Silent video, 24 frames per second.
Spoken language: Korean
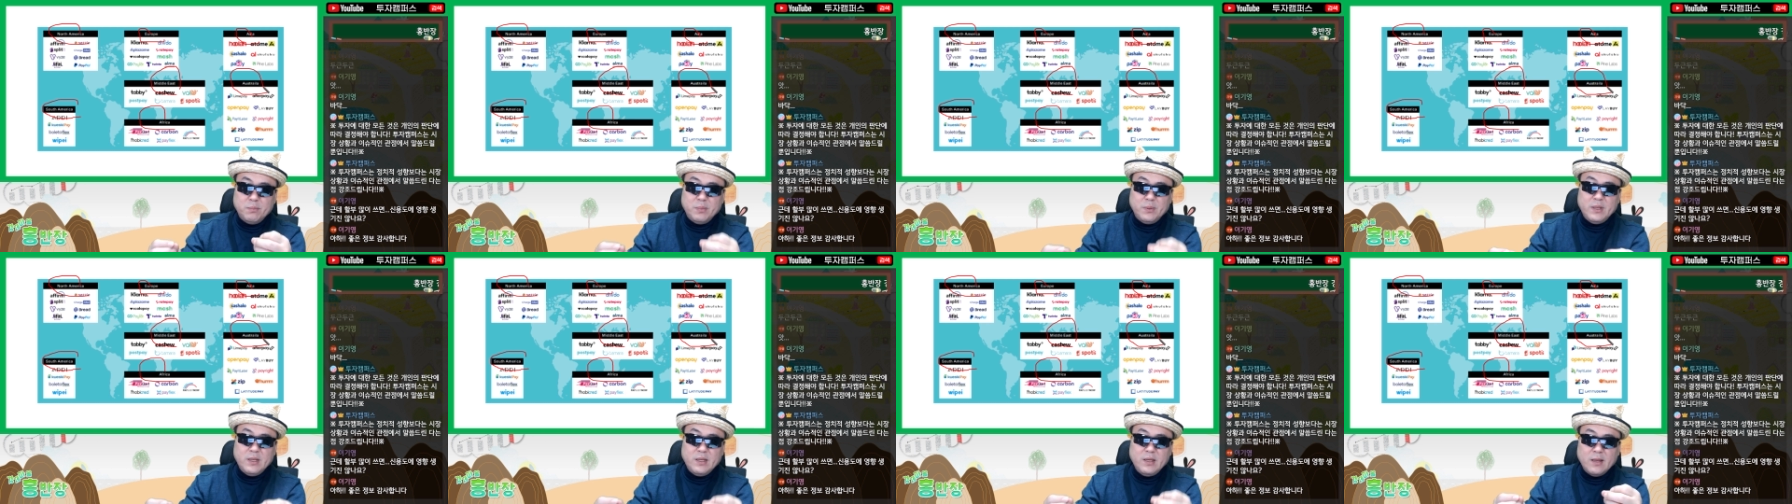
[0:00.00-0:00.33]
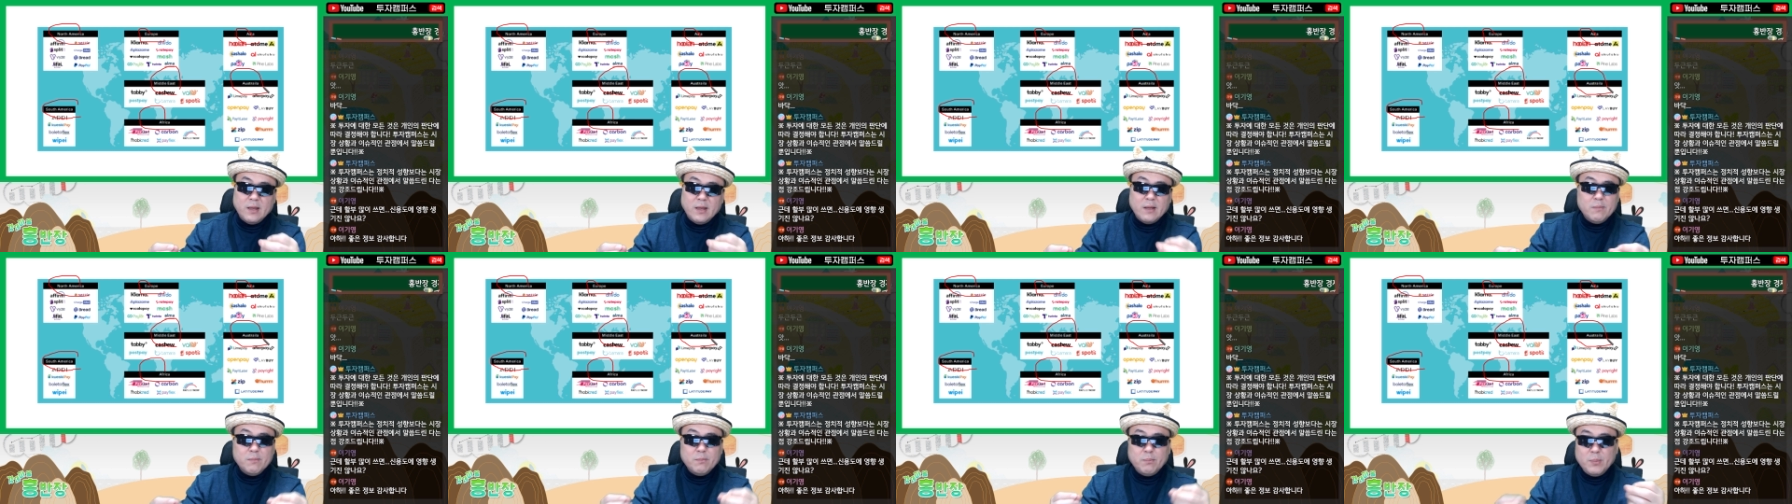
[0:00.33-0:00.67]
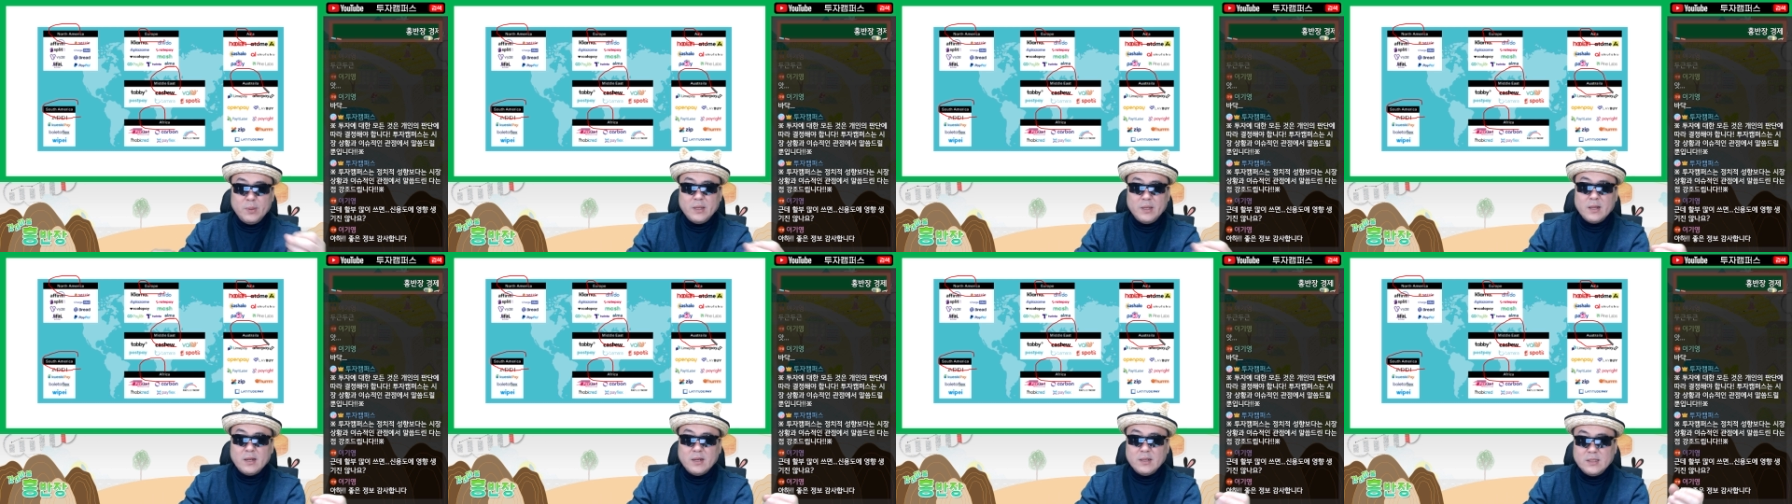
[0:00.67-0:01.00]

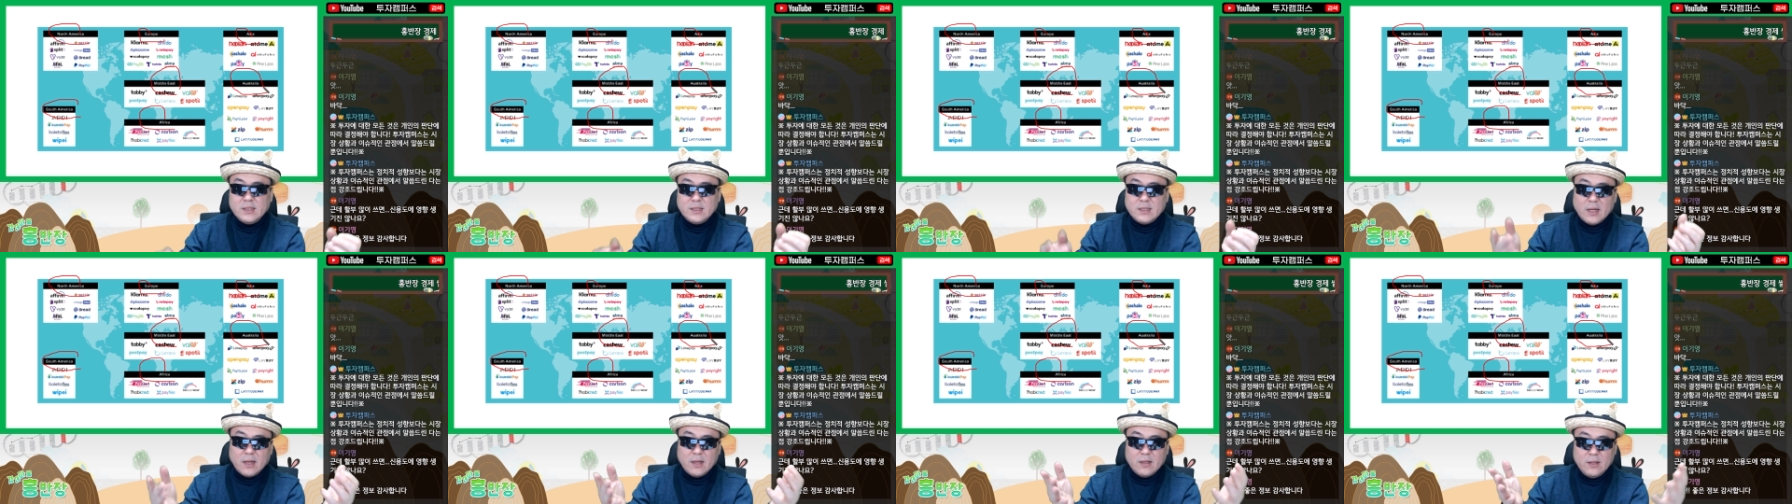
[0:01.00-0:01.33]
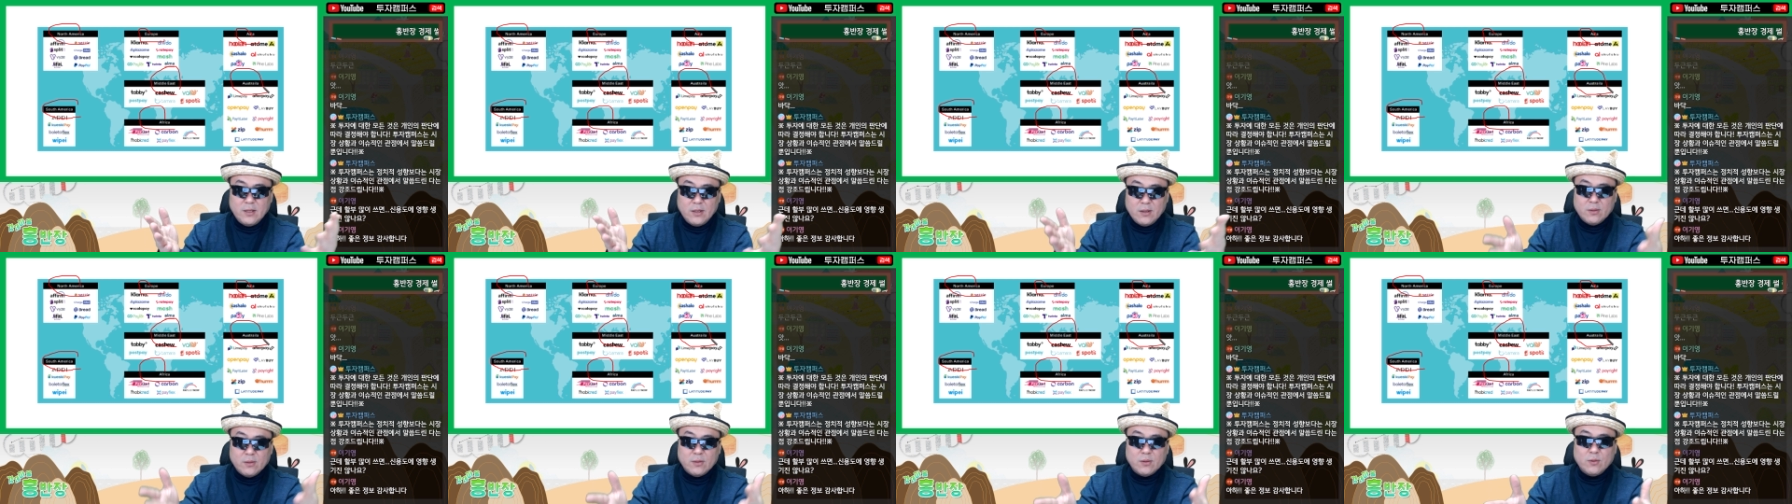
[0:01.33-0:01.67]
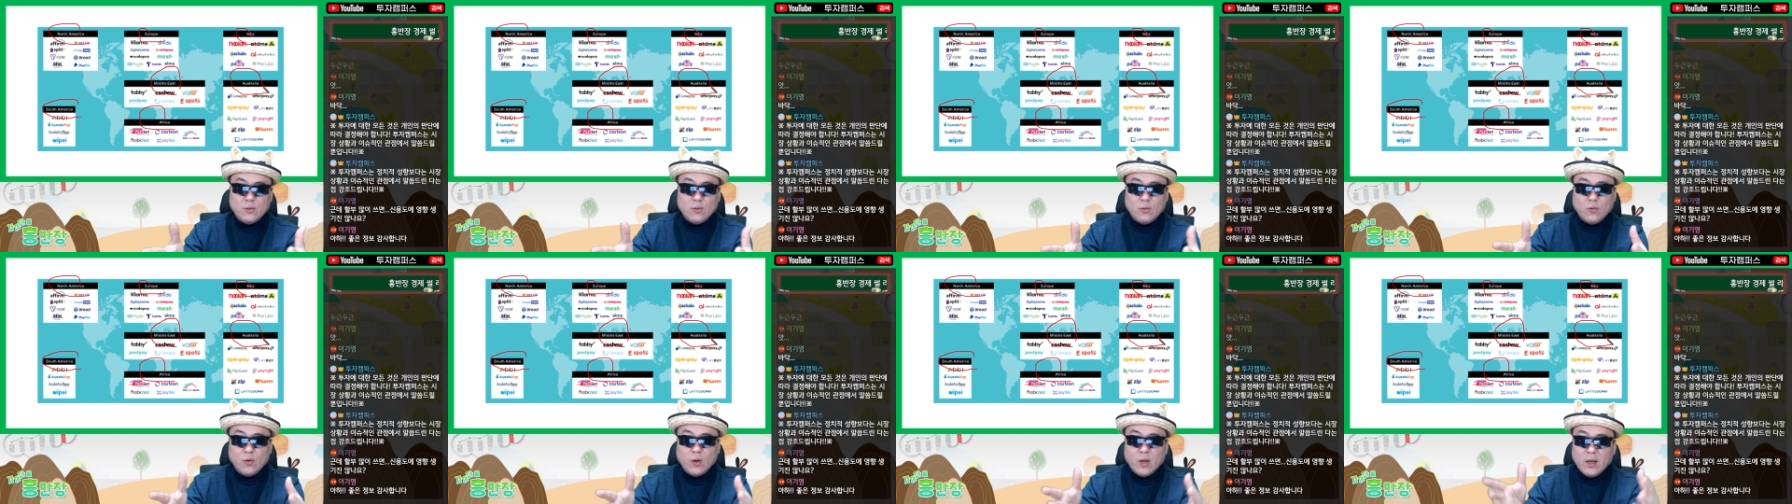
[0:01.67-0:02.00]
BNPL 시장에
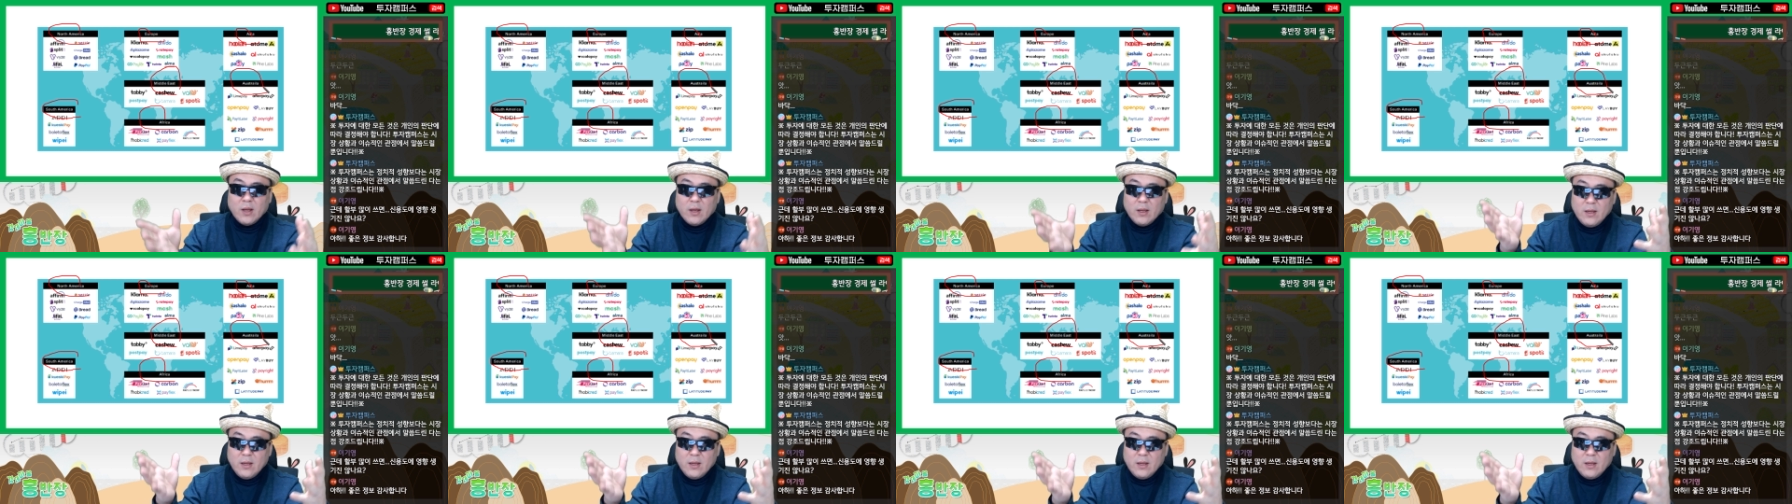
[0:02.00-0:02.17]
뛰어들고